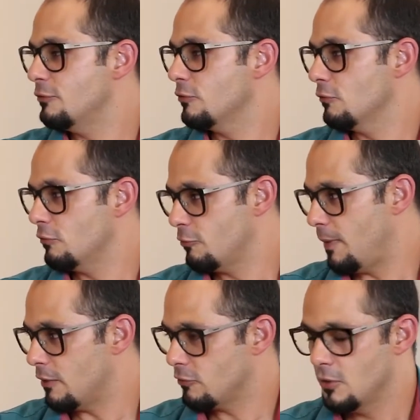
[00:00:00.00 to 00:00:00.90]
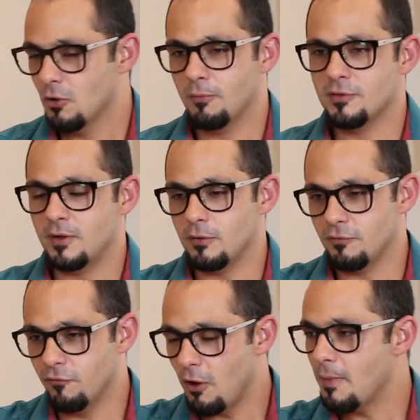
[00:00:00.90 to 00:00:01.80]
esses outros espaços, começaram a
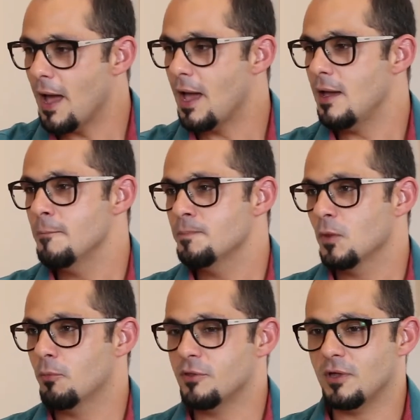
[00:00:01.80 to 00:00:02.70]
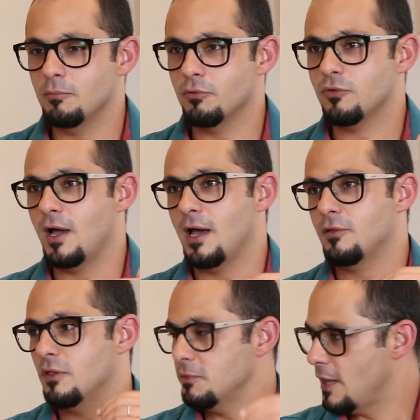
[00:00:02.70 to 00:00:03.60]
se formar, começaram a
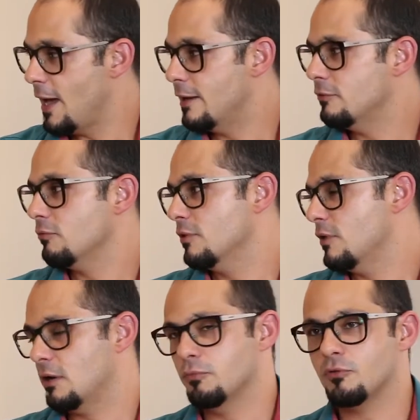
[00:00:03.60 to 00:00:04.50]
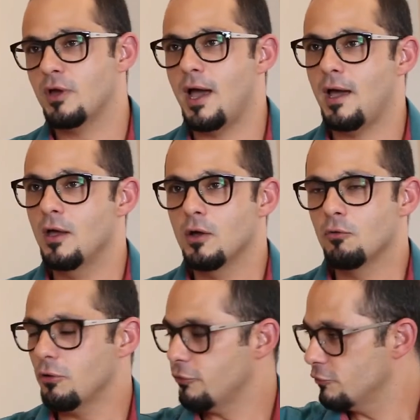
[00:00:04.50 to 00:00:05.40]
buscar seminários, começaram a buscar
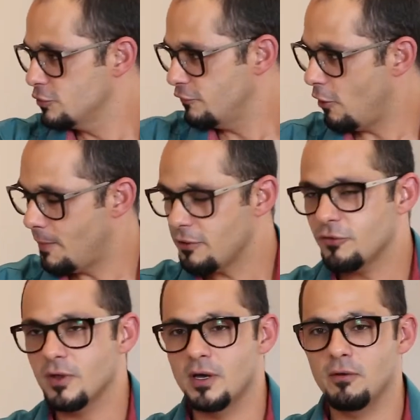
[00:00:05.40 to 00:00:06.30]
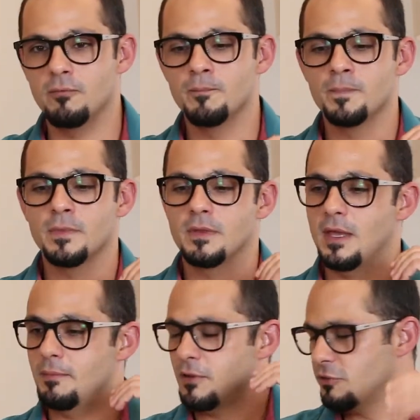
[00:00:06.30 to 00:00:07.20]
cursos de formação,
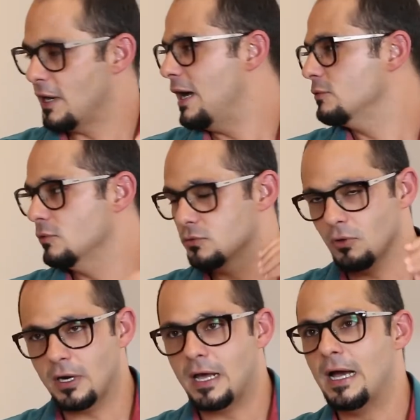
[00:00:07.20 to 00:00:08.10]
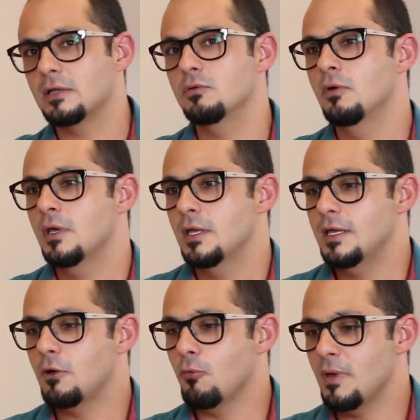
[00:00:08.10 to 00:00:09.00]
né, mestrado, doutorado,
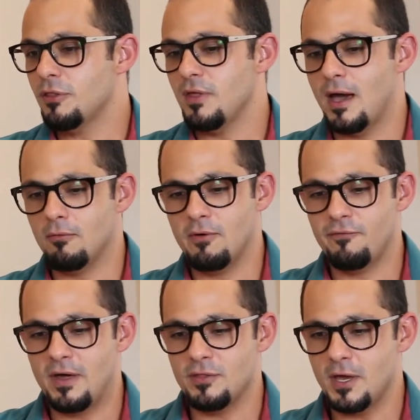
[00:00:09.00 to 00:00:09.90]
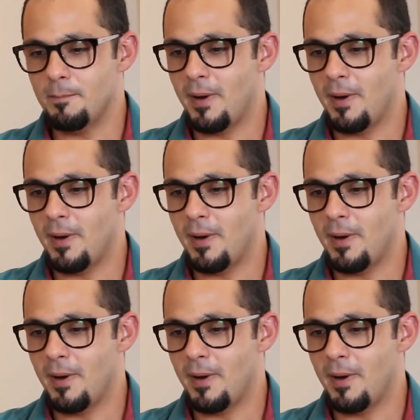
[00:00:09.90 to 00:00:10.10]
e começaram a fazer